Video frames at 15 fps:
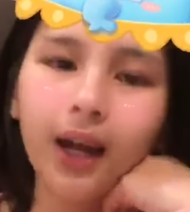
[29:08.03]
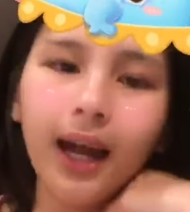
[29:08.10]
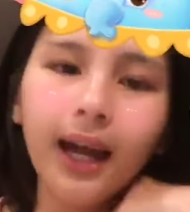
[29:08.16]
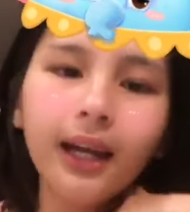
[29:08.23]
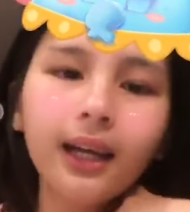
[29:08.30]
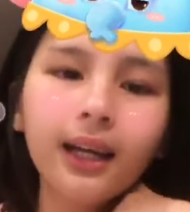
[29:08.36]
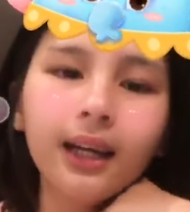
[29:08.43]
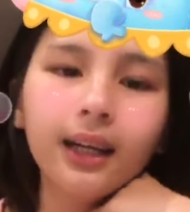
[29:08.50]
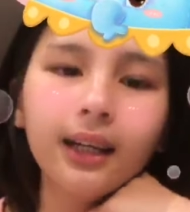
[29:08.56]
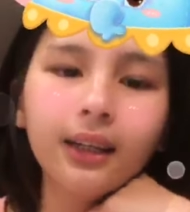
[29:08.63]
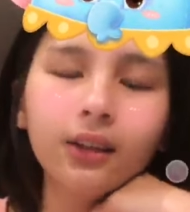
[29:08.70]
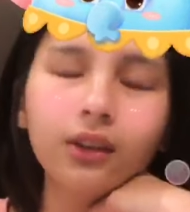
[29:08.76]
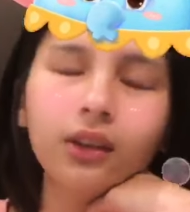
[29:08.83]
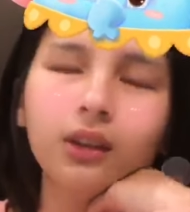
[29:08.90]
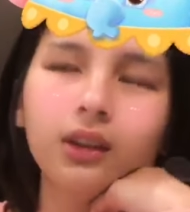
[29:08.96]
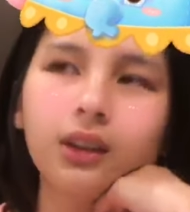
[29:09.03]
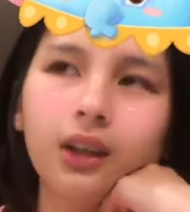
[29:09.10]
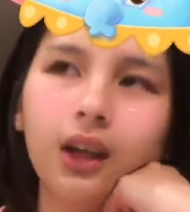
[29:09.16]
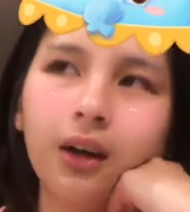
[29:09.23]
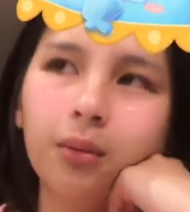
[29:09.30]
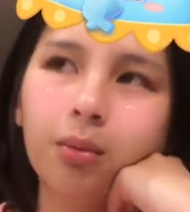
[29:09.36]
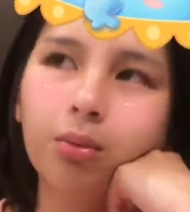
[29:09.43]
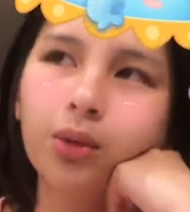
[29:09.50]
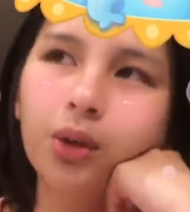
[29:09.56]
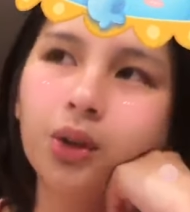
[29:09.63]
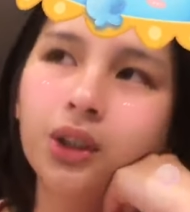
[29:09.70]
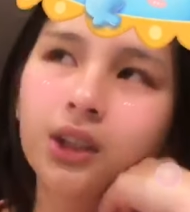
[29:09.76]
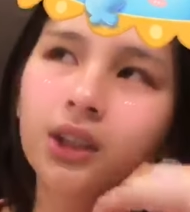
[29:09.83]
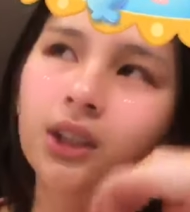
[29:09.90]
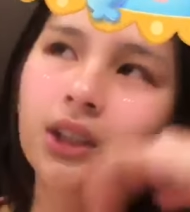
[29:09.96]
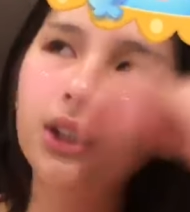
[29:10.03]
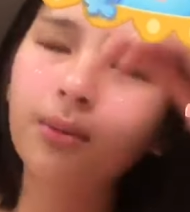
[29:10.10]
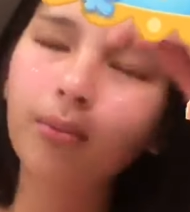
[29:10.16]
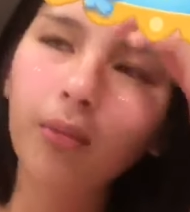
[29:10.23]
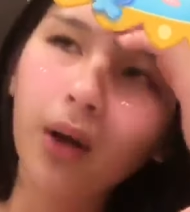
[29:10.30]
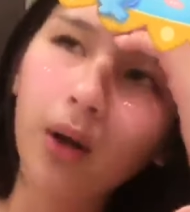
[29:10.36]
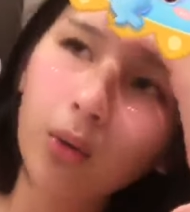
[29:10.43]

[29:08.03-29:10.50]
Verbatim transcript: 哎，呃，有十几次吗？